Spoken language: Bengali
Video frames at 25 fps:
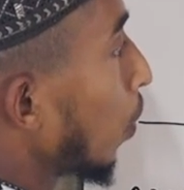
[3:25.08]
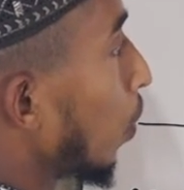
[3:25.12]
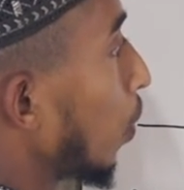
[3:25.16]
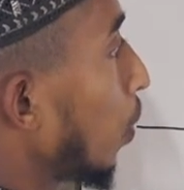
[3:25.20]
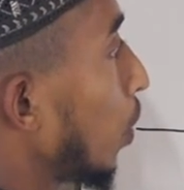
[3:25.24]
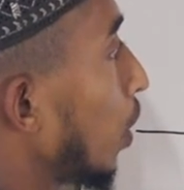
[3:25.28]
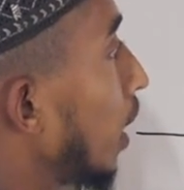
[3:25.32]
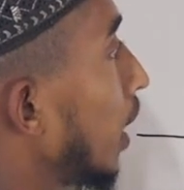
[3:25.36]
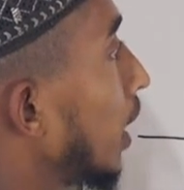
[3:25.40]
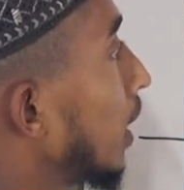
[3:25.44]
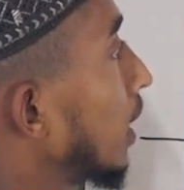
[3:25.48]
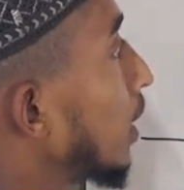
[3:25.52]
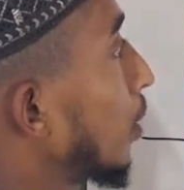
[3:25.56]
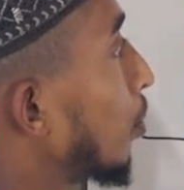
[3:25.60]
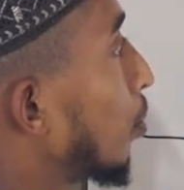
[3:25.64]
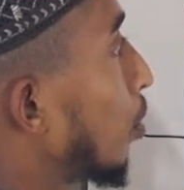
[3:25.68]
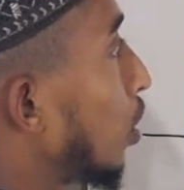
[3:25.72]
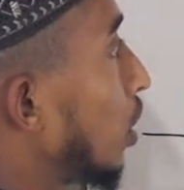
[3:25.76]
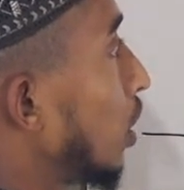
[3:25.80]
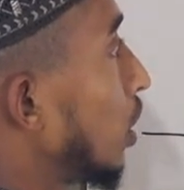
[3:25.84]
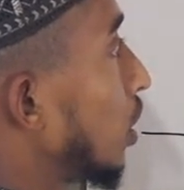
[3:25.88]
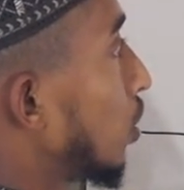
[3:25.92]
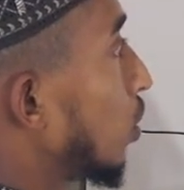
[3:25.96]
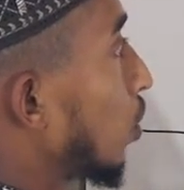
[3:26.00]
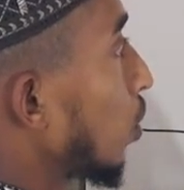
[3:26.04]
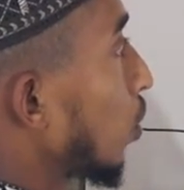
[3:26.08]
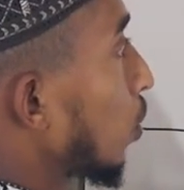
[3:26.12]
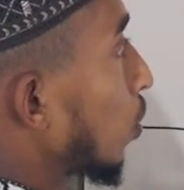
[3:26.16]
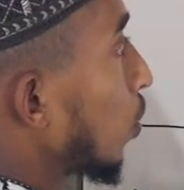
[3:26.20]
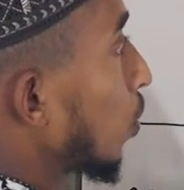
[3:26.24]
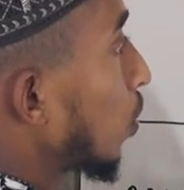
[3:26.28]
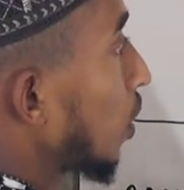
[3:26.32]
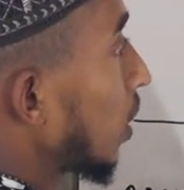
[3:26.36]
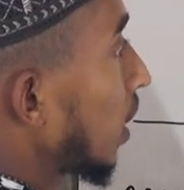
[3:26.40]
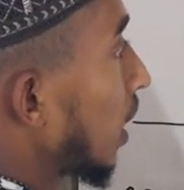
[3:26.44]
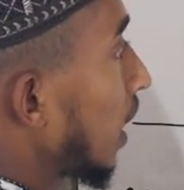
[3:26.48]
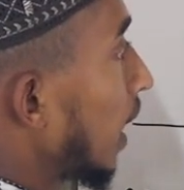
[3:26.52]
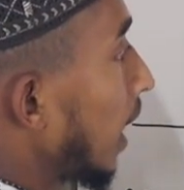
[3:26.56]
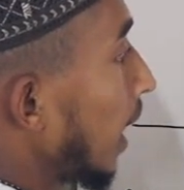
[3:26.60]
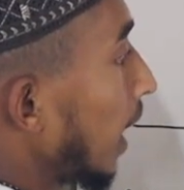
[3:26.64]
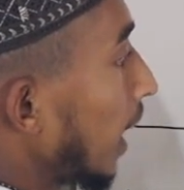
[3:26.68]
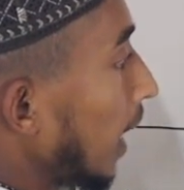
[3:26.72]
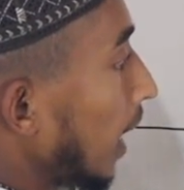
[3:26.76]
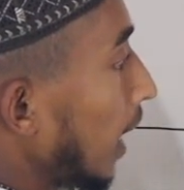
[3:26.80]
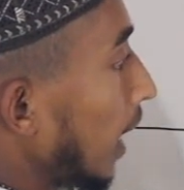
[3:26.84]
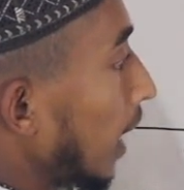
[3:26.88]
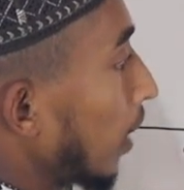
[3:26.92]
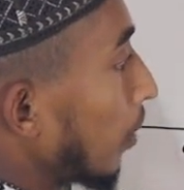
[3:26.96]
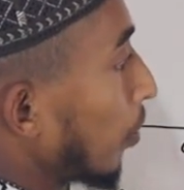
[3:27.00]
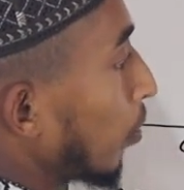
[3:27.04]
ও এর যে বহিস্থ কোণ কে
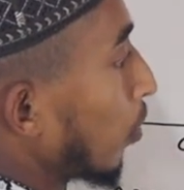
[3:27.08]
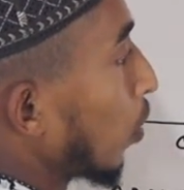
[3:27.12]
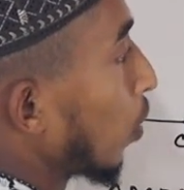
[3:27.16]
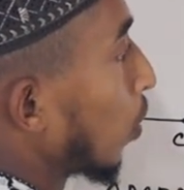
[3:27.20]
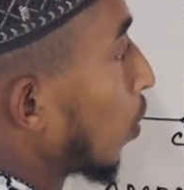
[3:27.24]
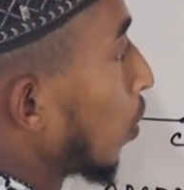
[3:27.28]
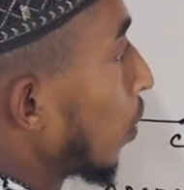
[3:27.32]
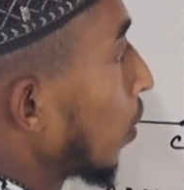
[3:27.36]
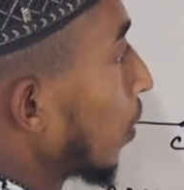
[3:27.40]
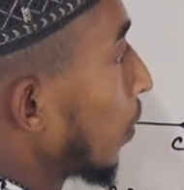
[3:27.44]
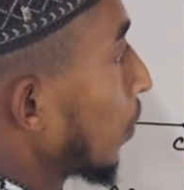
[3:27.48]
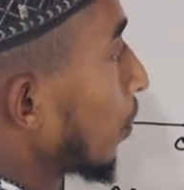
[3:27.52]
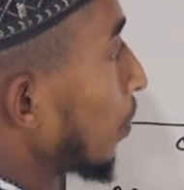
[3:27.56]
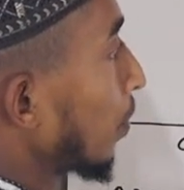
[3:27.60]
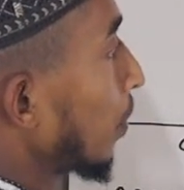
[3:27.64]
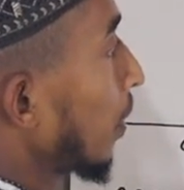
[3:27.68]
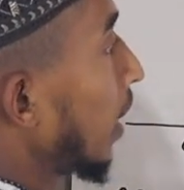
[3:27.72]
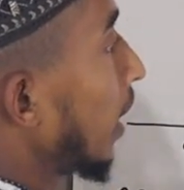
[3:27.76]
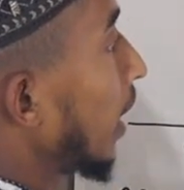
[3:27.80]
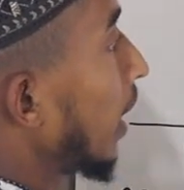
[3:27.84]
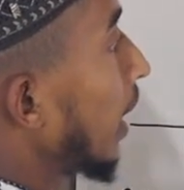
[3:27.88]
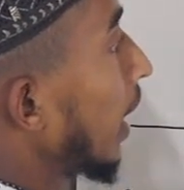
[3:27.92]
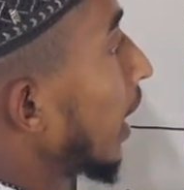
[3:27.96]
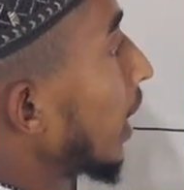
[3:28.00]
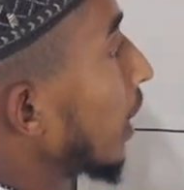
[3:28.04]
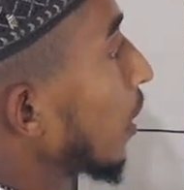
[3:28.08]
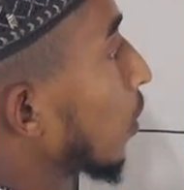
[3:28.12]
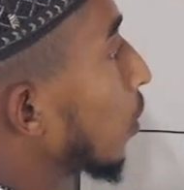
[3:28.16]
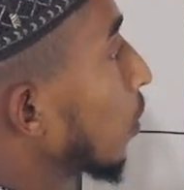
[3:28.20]
এম ও এই